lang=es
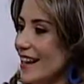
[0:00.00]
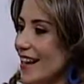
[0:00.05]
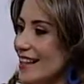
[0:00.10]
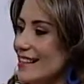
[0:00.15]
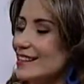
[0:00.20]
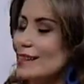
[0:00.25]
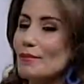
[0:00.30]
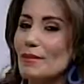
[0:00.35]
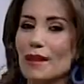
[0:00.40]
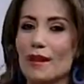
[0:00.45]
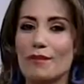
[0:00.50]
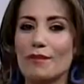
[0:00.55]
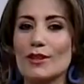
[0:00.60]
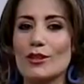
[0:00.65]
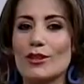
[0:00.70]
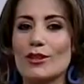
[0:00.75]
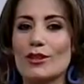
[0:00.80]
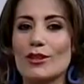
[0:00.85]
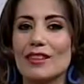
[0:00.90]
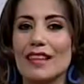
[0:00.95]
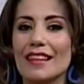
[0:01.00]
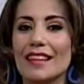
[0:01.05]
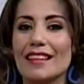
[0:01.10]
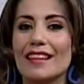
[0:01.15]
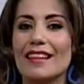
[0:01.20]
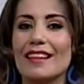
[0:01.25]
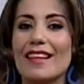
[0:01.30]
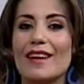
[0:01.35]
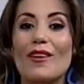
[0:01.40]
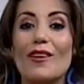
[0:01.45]
a este maravilloso
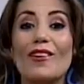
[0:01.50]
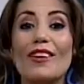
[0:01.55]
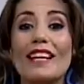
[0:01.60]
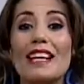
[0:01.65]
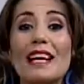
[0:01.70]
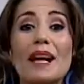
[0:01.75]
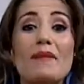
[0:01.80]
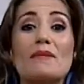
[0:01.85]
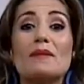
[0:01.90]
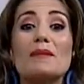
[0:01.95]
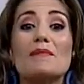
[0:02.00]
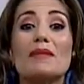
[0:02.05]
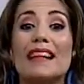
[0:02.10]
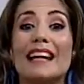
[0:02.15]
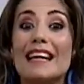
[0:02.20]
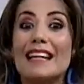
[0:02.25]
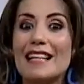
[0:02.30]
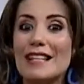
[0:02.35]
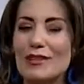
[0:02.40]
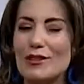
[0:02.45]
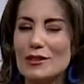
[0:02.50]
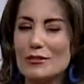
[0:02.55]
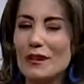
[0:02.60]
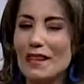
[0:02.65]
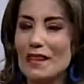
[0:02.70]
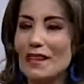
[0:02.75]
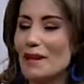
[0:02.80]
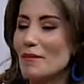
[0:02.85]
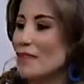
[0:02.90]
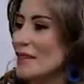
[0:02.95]
taller de origami para niños.
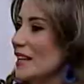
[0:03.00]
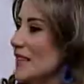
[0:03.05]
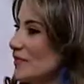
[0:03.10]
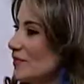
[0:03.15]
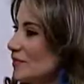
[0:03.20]
Vale la pena.